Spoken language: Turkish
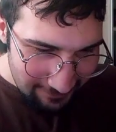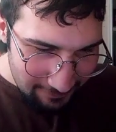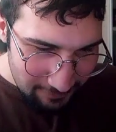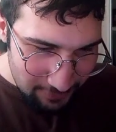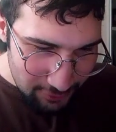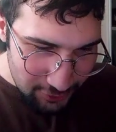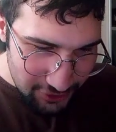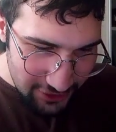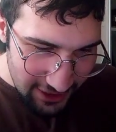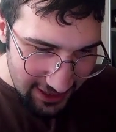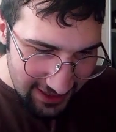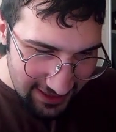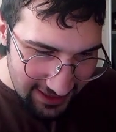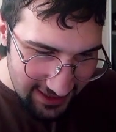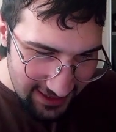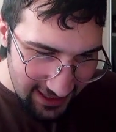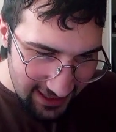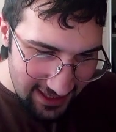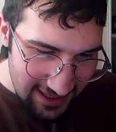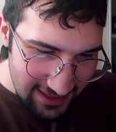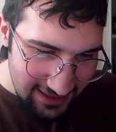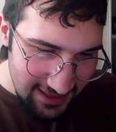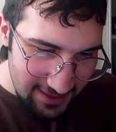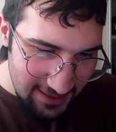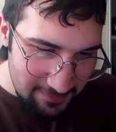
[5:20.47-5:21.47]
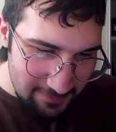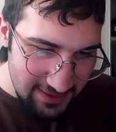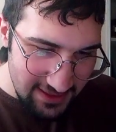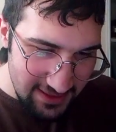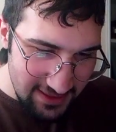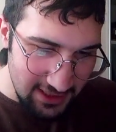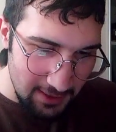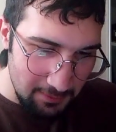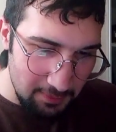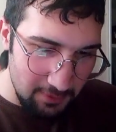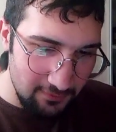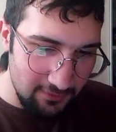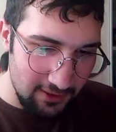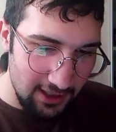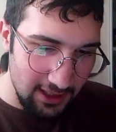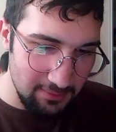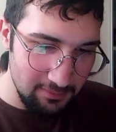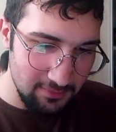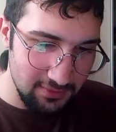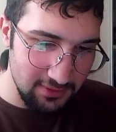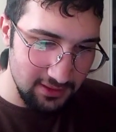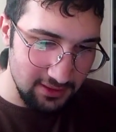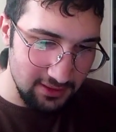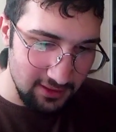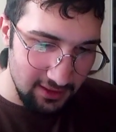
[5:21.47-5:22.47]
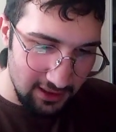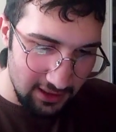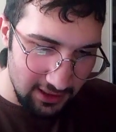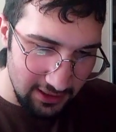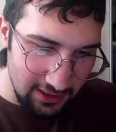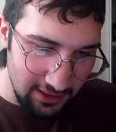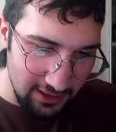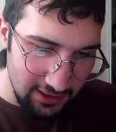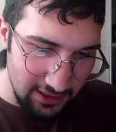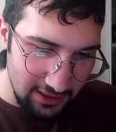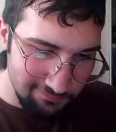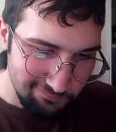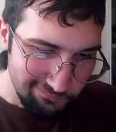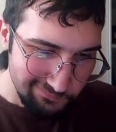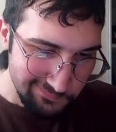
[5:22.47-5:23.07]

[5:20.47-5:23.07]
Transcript: Bu şeyin genellikle bir sapı var mıdır? Hayır.